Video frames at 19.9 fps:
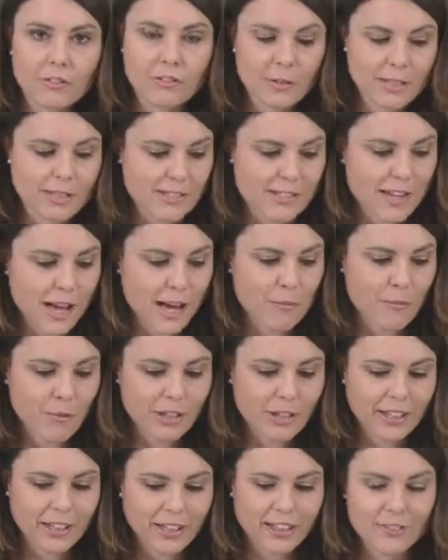
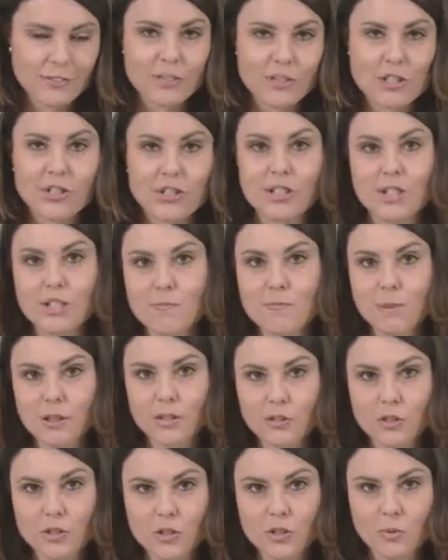pensiamo che invece
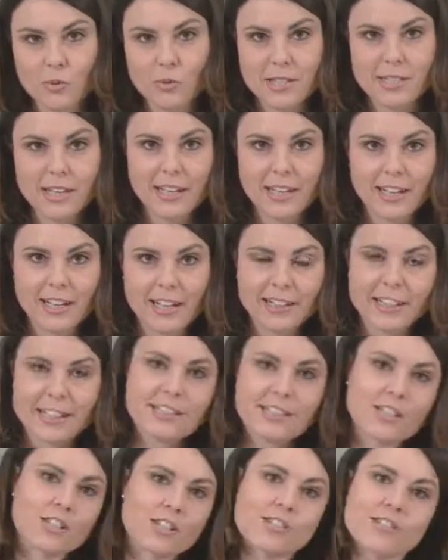rispetto ai 5 Stelle alla
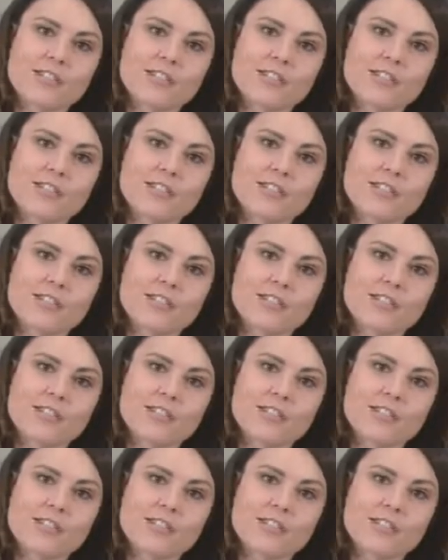destra ci